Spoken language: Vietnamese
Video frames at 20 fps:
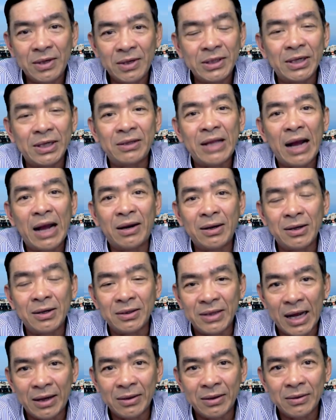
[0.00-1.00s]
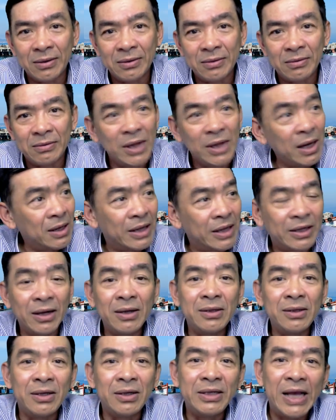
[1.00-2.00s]
tăng rất là nhanh nhất là những
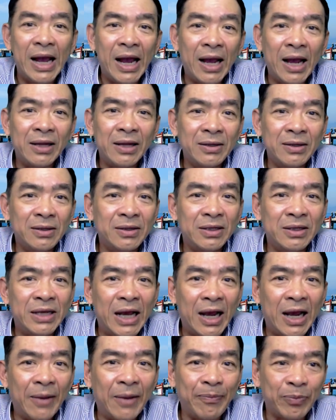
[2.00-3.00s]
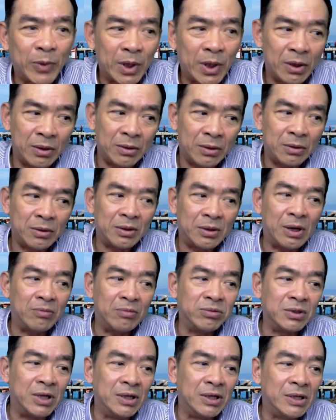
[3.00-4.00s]
người già những người già
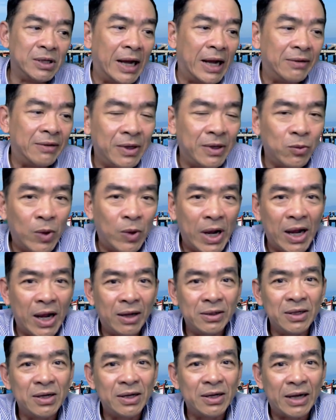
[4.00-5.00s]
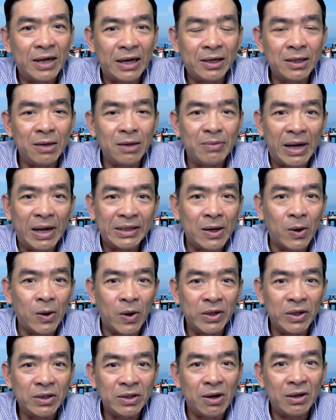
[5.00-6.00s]
trong những ngày vừa qua những hình ảnh trên mạng xã
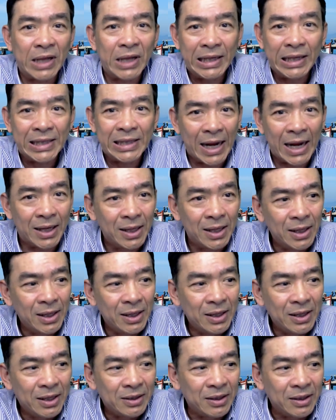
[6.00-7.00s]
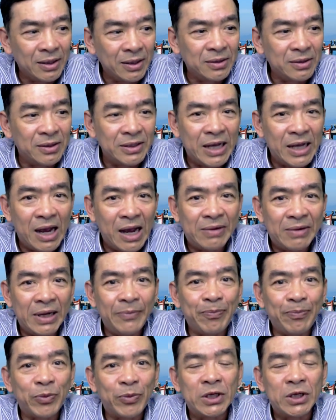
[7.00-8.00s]
hội cho thấy rằng những người già phải
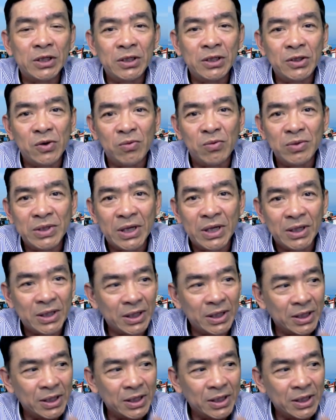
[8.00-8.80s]
sử dụng những cái